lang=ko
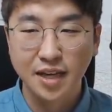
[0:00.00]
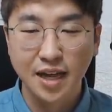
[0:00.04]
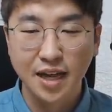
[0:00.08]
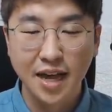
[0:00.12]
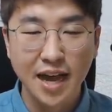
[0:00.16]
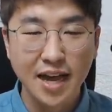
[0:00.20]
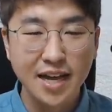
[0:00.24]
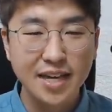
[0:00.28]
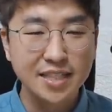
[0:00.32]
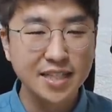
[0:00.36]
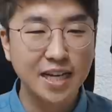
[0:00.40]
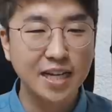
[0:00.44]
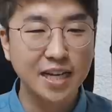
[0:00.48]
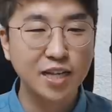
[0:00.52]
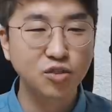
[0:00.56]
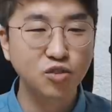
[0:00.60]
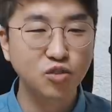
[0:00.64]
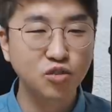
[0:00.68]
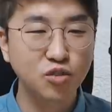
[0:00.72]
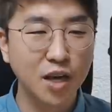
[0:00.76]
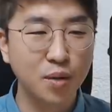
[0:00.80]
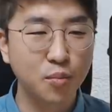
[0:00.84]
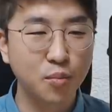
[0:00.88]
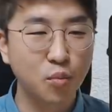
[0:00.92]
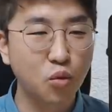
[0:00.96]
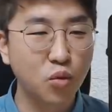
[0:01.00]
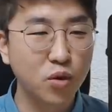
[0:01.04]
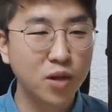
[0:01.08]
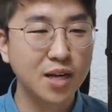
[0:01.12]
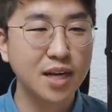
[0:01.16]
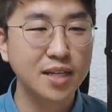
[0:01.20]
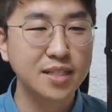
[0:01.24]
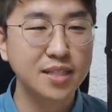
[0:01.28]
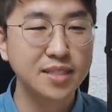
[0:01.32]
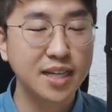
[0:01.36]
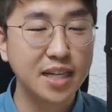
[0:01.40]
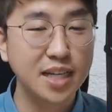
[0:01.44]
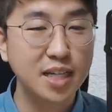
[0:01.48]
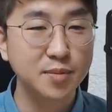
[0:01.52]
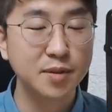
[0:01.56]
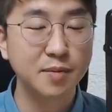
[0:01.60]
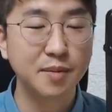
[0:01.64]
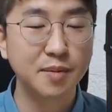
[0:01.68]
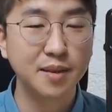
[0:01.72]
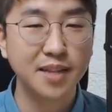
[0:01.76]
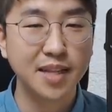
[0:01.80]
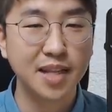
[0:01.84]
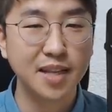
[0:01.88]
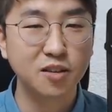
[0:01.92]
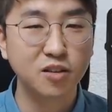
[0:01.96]
아이 사주가 목일간인데 금이
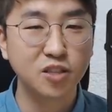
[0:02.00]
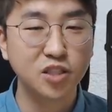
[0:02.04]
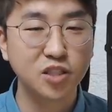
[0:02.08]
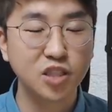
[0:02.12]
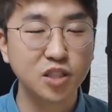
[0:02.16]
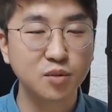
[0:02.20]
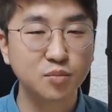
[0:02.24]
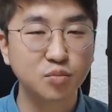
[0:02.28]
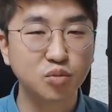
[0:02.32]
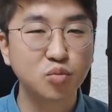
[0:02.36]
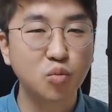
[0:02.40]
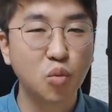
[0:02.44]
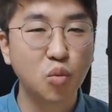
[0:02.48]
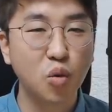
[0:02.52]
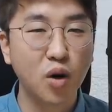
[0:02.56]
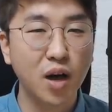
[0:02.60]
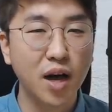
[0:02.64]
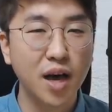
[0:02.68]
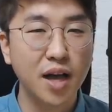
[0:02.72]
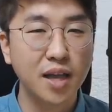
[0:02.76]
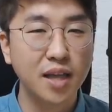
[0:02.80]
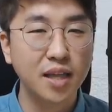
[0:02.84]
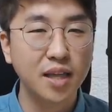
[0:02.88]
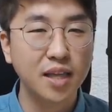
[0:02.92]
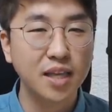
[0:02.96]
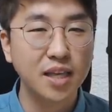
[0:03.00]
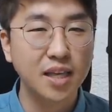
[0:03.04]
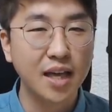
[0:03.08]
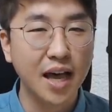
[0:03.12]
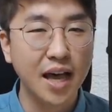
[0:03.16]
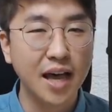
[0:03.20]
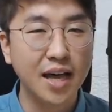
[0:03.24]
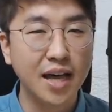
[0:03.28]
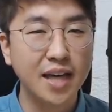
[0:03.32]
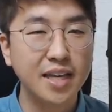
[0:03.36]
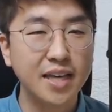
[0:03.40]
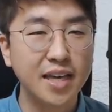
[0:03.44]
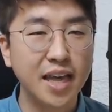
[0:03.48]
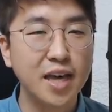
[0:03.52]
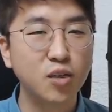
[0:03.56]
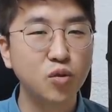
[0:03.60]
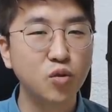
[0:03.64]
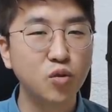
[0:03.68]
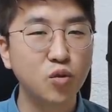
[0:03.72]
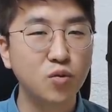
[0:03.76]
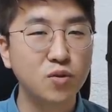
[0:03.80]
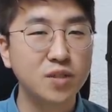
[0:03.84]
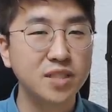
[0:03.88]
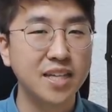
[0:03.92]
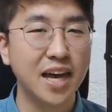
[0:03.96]
많다는 것은 부모가 이 아이의
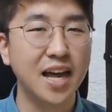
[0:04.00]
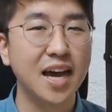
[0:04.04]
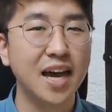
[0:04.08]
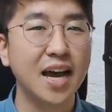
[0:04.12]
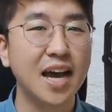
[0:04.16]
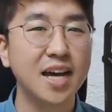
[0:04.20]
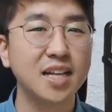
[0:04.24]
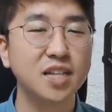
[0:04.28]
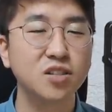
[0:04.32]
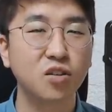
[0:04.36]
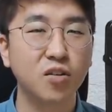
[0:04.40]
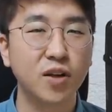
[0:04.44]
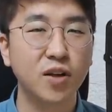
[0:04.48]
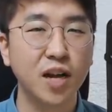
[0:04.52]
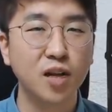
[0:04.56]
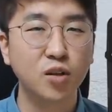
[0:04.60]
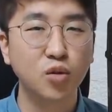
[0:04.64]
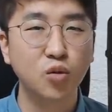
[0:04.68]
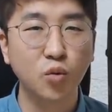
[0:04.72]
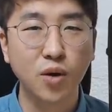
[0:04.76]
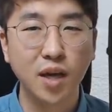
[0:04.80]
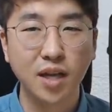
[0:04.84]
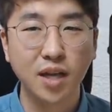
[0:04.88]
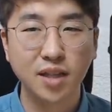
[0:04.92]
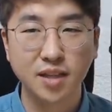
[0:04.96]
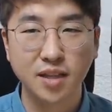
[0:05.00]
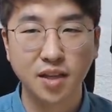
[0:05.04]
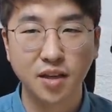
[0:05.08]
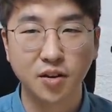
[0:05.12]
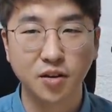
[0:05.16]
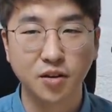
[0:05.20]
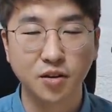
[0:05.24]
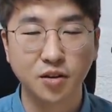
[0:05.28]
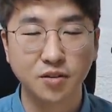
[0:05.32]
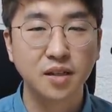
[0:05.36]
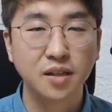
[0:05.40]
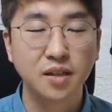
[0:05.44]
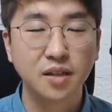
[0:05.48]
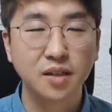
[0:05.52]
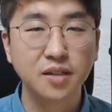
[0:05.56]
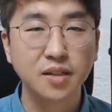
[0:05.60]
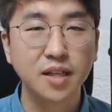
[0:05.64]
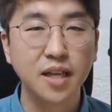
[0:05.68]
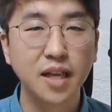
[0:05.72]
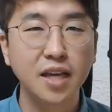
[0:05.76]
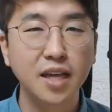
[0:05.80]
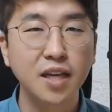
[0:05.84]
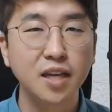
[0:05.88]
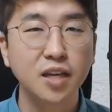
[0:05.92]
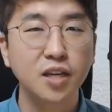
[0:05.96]
행동을 제약하는 거랑 똑같아요.
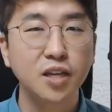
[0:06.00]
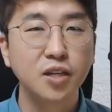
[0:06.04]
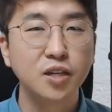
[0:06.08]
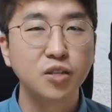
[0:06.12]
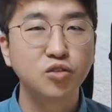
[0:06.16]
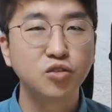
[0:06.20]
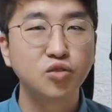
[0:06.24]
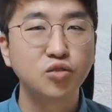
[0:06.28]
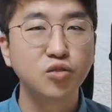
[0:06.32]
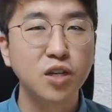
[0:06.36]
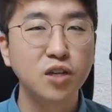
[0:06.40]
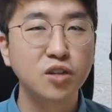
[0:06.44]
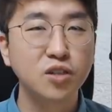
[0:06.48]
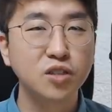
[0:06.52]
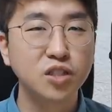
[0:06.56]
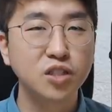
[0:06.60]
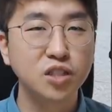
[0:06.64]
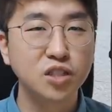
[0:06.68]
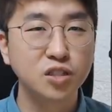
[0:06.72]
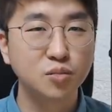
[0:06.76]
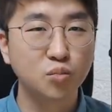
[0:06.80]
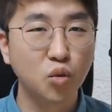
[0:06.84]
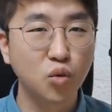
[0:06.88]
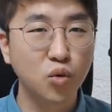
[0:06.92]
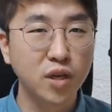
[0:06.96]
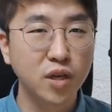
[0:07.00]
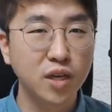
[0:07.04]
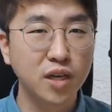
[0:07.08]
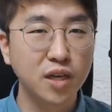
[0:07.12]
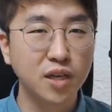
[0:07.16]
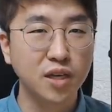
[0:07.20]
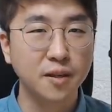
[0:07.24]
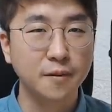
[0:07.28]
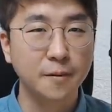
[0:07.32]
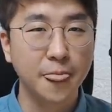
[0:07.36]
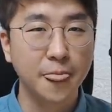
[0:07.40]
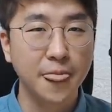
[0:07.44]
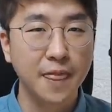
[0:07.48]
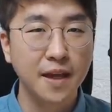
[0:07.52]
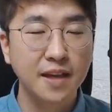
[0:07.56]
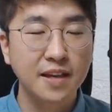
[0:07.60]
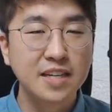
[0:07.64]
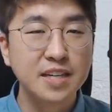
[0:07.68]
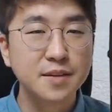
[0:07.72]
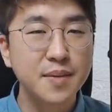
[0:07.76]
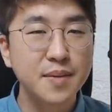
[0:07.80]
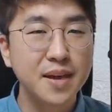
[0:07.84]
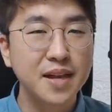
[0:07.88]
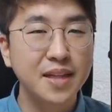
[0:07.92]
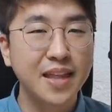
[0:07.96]
근데 중요한 것은 목이
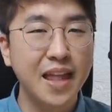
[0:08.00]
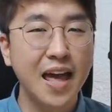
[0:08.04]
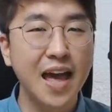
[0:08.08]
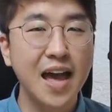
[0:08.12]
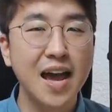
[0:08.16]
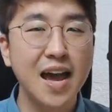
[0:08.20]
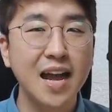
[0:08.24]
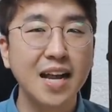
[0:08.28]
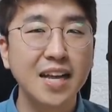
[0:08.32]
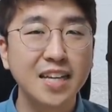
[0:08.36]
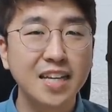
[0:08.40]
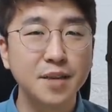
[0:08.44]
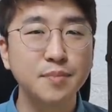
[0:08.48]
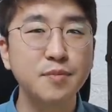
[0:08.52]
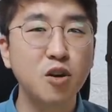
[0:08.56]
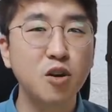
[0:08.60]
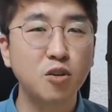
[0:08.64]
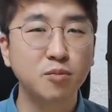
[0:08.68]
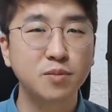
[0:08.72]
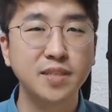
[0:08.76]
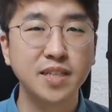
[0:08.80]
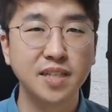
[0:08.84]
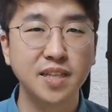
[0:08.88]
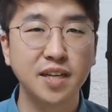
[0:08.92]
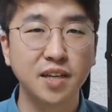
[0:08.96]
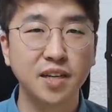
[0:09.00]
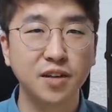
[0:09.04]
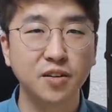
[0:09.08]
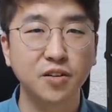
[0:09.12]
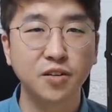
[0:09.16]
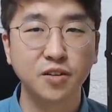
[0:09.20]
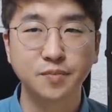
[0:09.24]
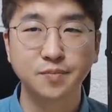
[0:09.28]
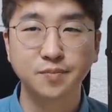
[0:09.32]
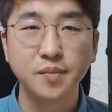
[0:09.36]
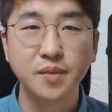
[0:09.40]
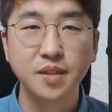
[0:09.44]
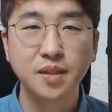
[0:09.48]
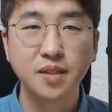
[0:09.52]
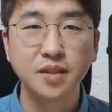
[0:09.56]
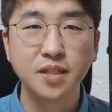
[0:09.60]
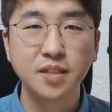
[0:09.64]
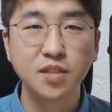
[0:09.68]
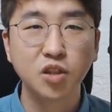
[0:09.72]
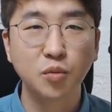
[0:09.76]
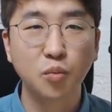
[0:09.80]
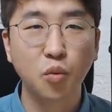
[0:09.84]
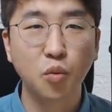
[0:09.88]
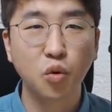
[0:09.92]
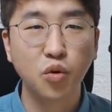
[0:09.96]
금에 대항할 힘이 없잖아요.
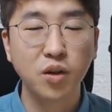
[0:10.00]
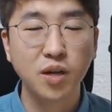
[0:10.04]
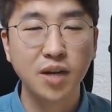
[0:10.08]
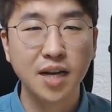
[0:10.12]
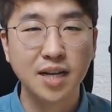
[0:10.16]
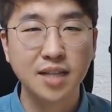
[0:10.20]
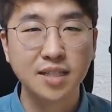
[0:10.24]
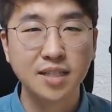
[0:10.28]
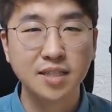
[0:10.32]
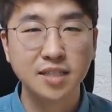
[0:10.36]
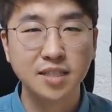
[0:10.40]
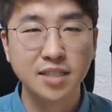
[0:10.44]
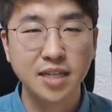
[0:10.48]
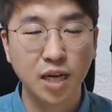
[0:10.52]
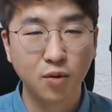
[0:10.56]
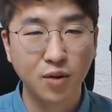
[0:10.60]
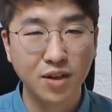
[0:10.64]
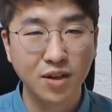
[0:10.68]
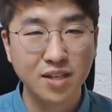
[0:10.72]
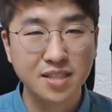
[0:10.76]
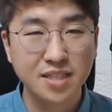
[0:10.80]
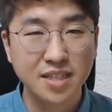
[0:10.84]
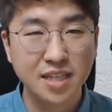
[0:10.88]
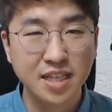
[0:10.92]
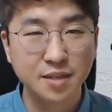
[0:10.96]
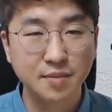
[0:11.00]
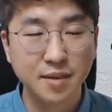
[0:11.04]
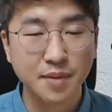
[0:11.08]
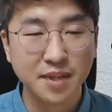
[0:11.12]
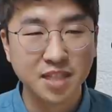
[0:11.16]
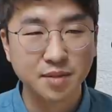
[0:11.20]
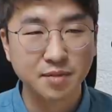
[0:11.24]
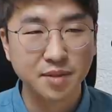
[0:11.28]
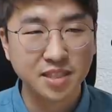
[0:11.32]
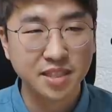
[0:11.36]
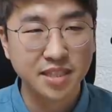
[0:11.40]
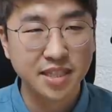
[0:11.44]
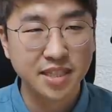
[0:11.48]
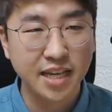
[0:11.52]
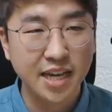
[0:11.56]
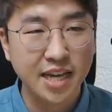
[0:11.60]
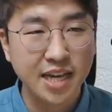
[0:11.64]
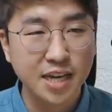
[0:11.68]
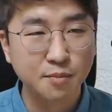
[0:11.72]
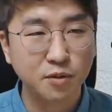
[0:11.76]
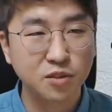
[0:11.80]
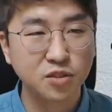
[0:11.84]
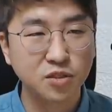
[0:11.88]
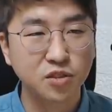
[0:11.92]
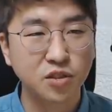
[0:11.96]
그래서 목일간들의 관살이 많으면
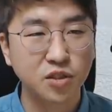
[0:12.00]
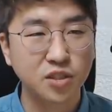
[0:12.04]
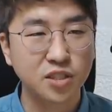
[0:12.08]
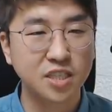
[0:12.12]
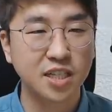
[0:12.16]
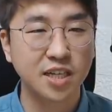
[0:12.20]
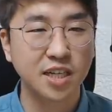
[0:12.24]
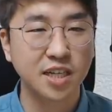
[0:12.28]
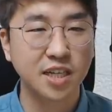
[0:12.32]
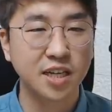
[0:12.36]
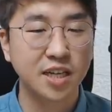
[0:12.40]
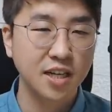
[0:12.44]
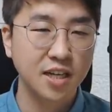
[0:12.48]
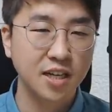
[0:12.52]
제일 먼저 이제